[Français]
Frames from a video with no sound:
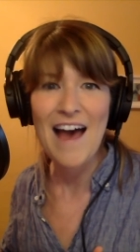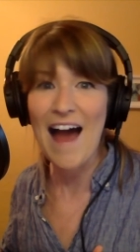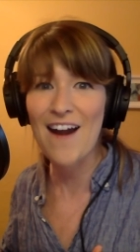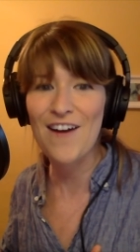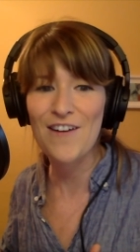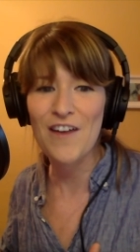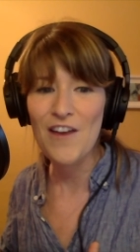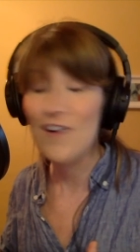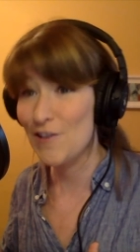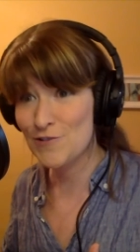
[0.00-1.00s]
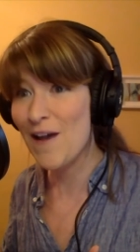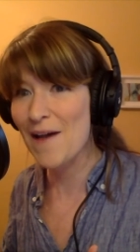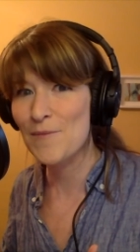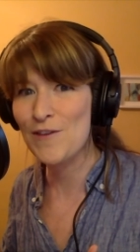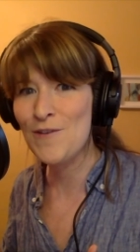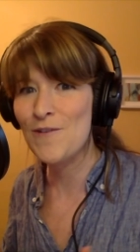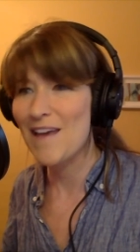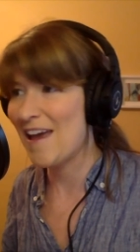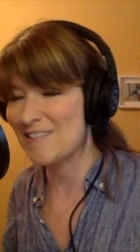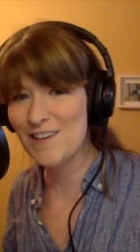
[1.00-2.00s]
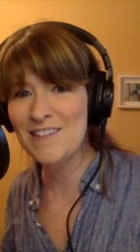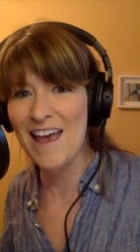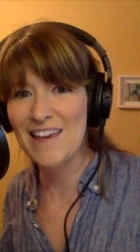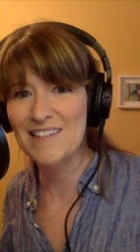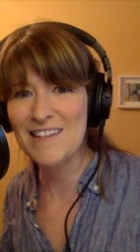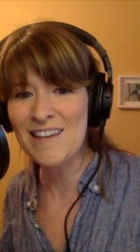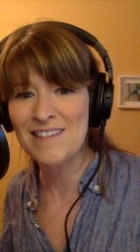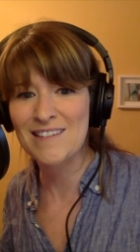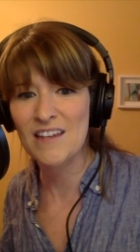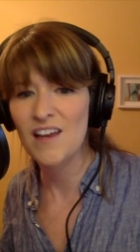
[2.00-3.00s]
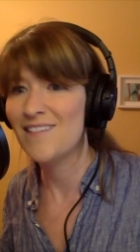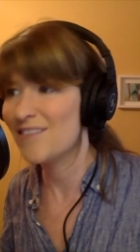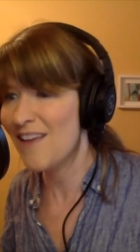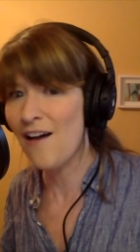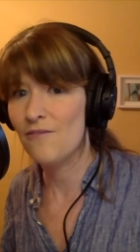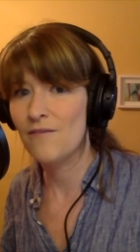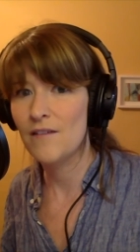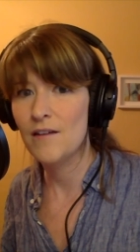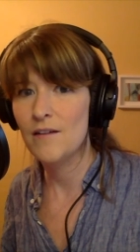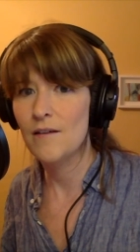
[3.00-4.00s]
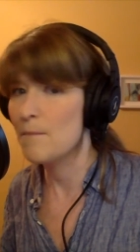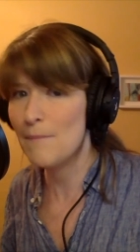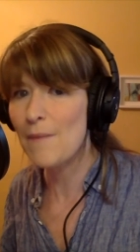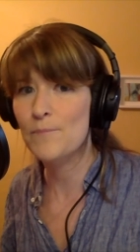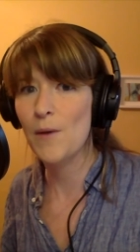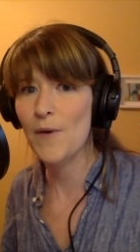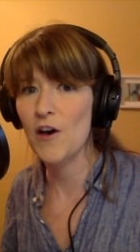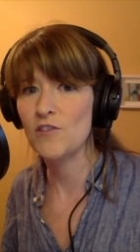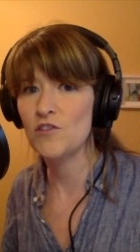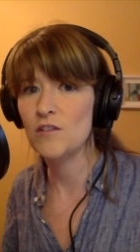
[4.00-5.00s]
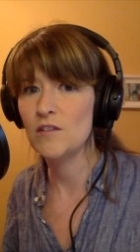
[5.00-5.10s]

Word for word: Alors, le jeu harmonieux, est-ce que ça existe? Non, même pas proche.